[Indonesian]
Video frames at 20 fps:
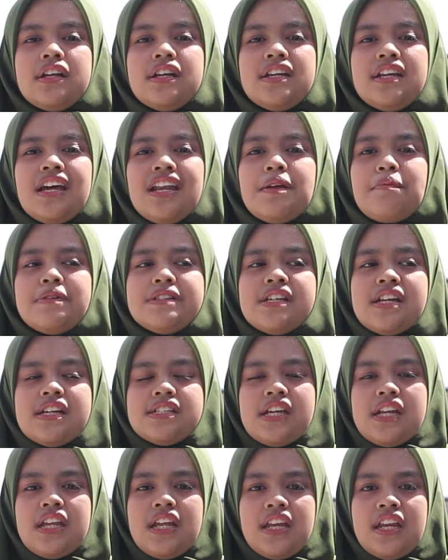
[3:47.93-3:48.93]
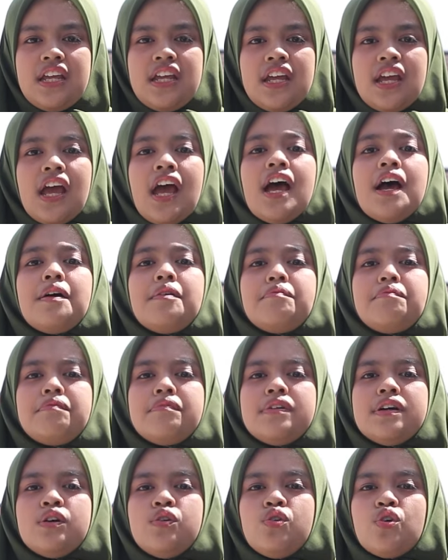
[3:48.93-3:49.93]
Dari penjelasan ini,
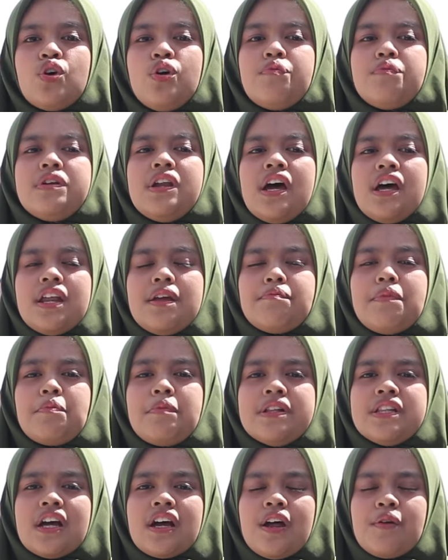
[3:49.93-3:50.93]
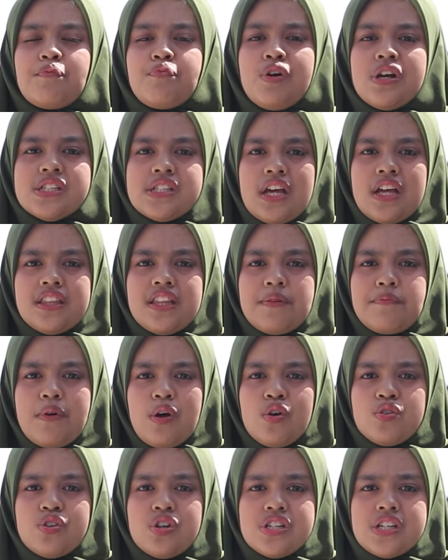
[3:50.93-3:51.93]
hukum dari membatalkan puasa
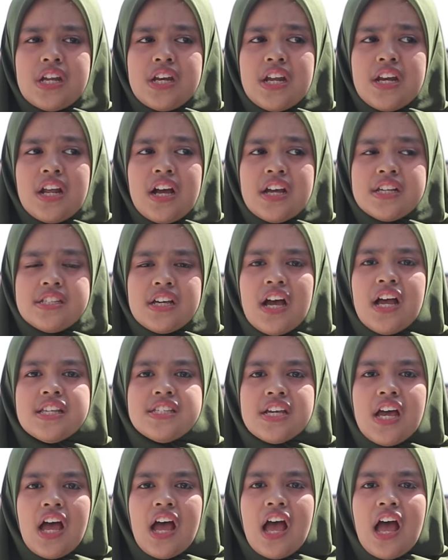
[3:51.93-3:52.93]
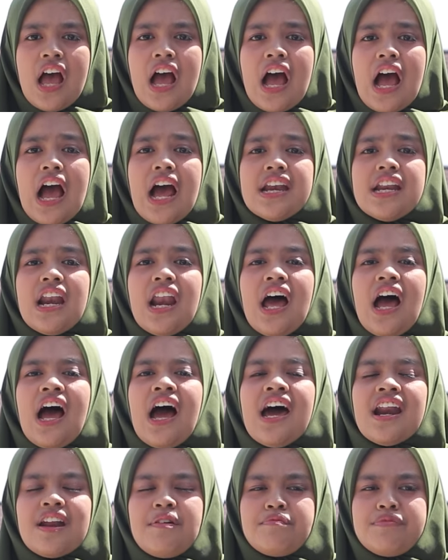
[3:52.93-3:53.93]
tanpa uzur syari dengan sengaja adalah
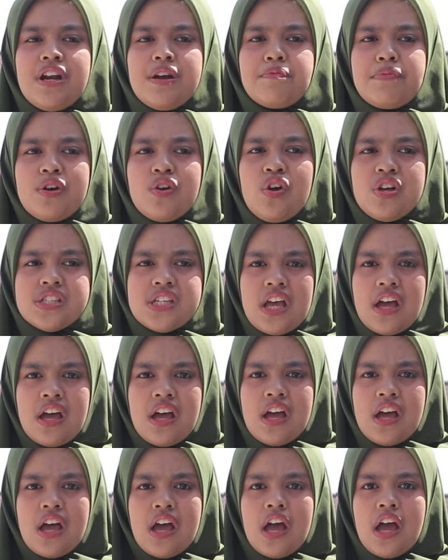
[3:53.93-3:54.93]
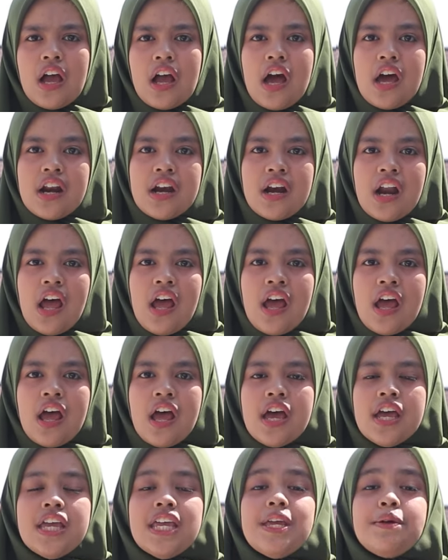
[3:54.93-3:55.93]
haram dan berdosa, karena
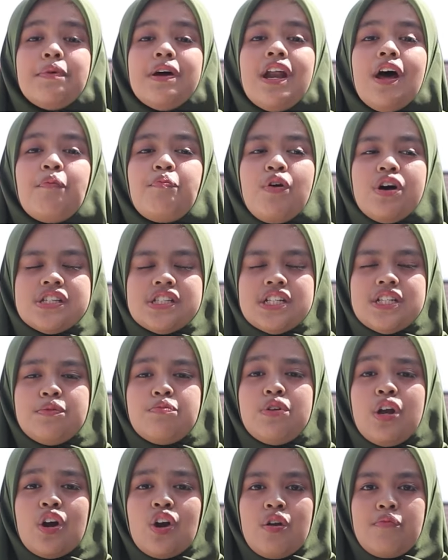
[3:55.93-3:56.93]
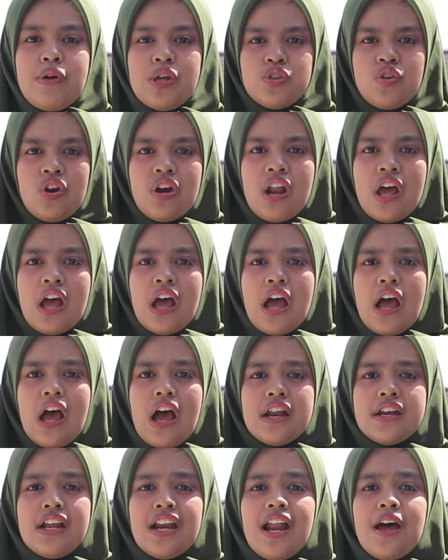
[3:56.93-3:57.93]
ibadah puasa di bulan Ramadan
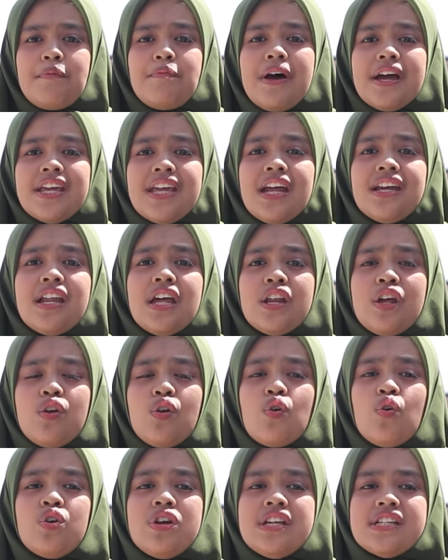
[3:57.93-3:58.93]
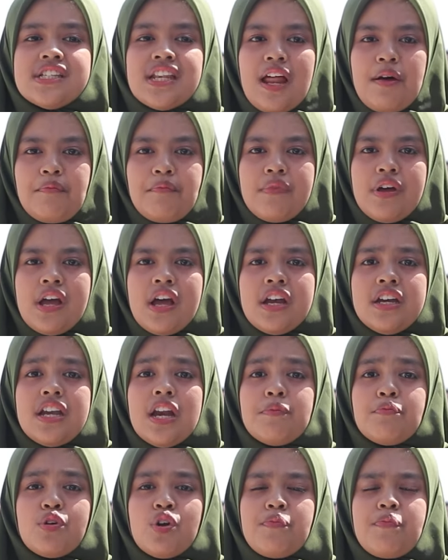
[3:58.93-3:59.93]
adalah bagian dari rukun Islam
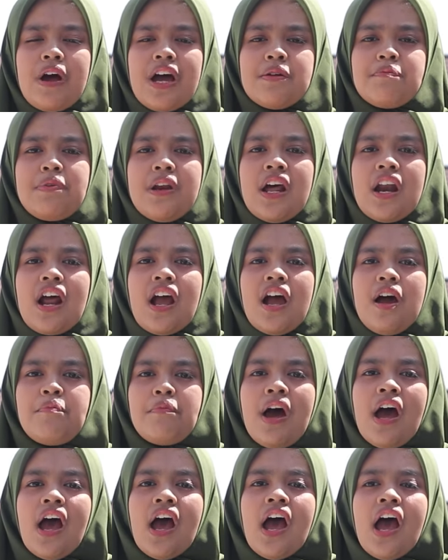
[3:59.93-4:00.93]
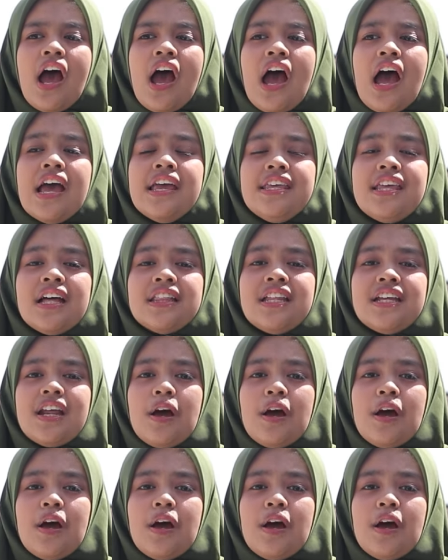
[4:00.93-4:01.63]
dan merupakan pilar agama yang